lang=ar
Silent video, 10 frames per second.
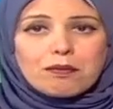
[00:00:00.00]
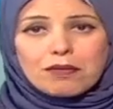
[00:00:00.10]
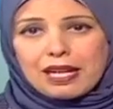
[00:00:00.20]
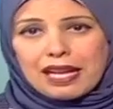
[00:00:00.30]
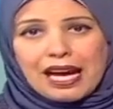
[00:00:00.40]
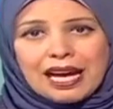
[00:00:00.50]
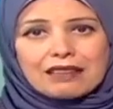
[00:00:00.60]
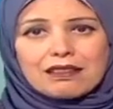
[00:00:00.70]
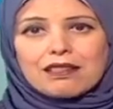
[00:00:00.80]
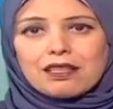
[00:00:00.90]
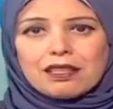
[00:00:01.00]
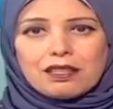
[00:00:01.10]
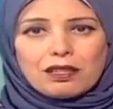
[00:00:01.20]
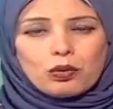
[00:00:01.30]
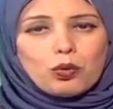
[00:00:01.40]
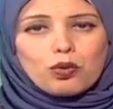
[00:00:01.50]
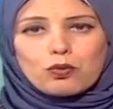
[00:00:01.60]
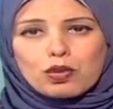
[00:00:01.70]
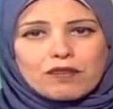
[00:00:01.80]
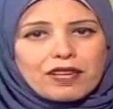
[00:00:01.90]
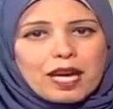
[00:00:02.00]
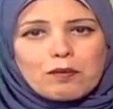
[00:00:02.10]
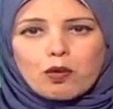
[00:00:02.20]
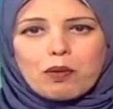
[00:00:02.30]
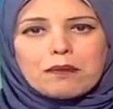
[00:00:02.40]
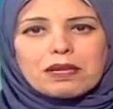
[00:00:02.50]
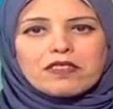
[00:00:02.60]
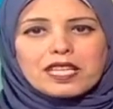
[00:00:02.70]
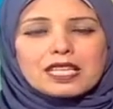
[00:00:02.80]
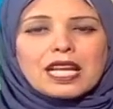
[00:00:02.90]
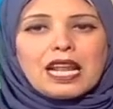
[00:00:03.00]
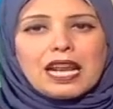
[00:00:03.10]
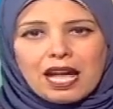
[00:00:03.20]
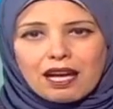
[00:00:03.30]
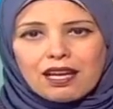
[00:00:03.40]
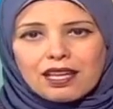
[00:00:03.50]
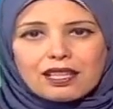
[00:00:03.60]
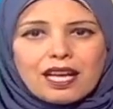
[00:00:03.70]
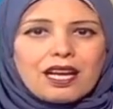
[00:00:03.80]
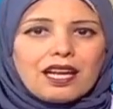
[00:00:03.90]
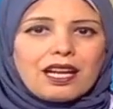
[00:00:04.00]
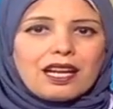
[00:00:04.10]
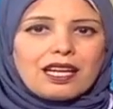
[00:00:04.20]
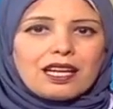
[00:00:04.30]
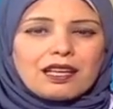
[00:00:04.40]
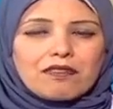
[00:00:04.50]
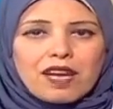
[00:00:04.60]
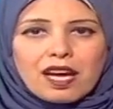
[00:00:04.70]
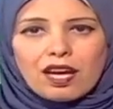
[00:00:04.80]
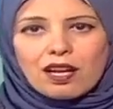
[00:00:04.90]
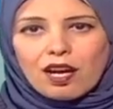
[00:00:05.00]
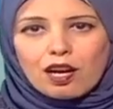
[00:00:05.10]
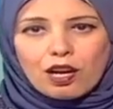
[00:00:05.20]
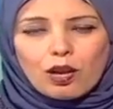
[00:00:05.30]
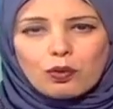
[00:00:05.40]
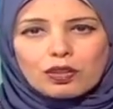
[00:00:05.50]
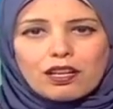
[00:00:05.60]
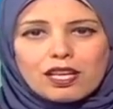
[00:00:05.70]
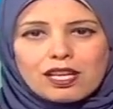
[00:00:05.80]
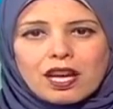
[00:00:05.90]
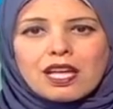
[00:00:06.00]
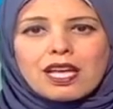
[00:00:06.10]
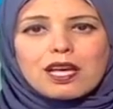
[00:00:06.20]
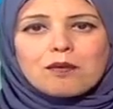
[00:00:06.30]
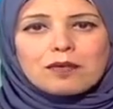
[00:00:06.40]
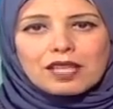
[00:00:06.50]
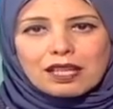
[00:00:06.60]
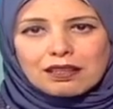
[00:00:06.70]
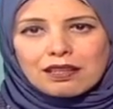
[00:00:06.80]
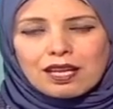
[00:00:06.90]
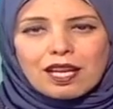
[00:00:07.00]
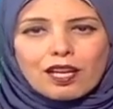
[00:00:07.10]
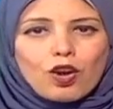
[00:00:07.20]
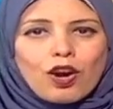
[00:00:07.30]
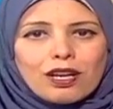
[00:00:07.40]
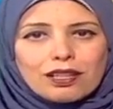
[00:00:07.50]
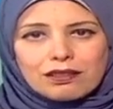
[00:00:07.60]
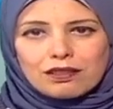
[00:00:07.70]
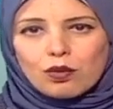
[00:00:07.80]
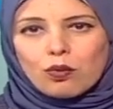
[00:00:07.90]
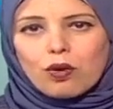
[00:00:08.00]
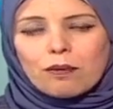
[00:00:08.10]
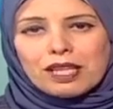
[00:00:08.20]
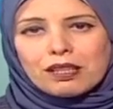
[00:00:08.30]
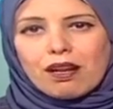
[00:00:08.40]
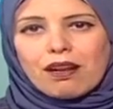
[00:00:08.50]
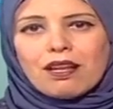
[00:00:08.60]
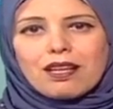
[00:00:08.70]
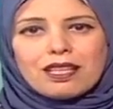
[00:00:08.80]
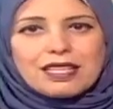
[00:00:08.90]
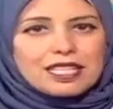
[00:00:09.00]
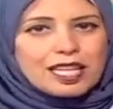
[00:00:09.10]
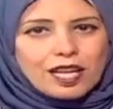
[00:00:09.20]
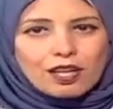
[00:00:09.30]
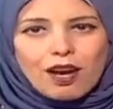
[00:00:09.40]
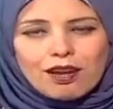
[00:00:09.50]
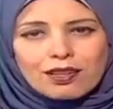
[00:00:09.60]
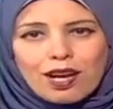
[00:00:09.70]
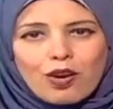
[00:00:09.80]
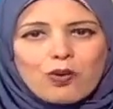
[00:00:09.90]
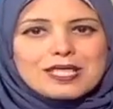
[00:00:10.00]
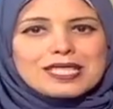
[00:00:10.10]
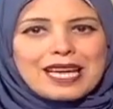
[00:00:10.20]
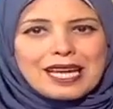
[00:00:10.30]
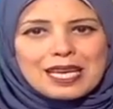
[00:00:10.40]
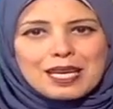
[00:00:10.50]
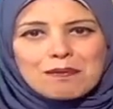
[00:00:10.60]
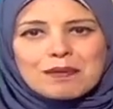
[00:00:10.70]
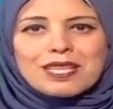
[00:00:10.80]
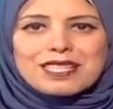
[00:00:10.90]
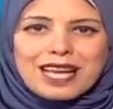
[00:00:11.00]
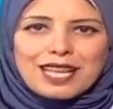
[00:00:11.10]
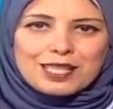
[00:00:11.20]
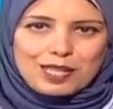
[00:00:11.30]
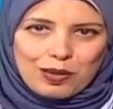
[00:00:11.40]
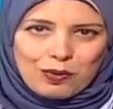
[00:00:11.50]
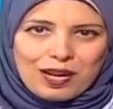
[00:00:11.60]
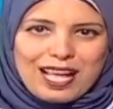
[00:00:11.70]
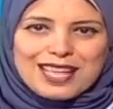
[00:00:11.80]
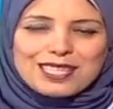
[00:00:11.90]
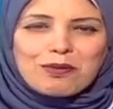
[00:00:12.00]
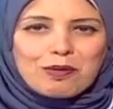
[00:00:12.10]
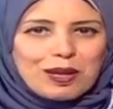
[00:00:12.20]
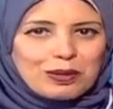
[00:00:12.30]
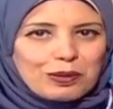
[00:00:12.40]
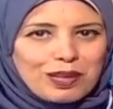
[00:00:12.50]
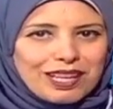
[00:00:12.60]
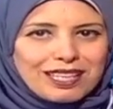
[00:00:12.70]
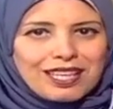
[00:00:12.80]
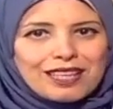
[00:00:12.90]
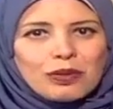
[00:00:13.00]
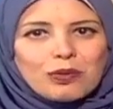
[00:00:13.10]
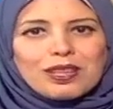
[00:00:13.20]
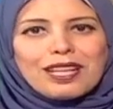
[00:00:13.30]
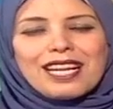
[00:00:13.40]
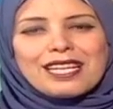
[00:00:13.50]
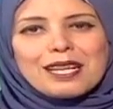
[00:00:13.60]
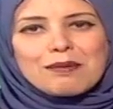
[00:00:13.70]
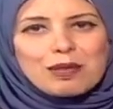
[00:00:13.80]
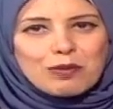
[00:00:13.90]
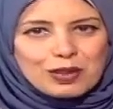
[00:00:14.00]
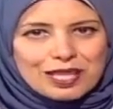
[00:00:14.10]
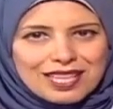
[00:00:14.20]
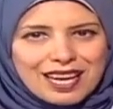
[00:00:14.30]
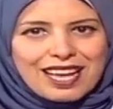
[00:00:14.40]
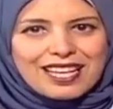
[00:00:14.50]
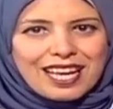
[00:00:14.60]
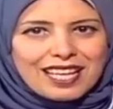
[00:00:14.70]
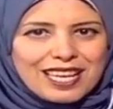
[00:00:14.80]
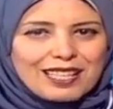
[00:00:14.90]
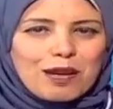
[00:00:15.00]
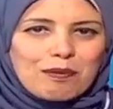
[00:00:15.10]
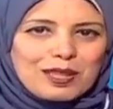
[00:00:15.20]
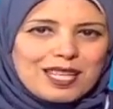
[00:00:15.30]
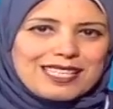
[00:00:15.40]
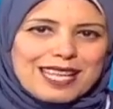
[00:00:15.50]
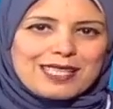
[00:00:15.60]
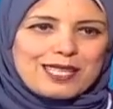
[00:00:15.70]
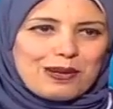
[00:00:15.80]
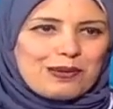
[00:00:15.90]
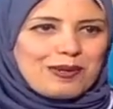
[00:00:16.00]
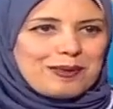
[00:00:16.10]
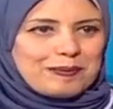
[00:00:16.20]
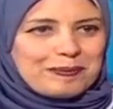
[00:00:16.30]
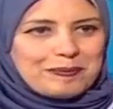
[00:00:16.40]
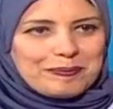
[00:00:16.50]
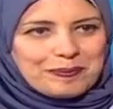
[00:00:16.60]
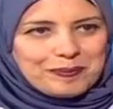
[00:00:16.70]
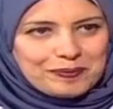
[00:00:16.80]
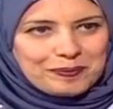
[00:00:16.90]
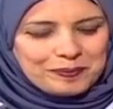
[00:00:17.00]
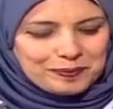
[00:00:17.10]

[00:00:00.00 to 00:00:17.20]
لحد آه، دور مصطفى كامل ومحمد فريد لا ده الكفاح الحركة الوطنية امتد لقائد وبطل درسنا النهارده هو الزعيم سعد زغلول اسيبكم مع الدكتوره رانيا توضح لنا نبذه مختصره عن حياه البطل سعد زغلول تمام هو زي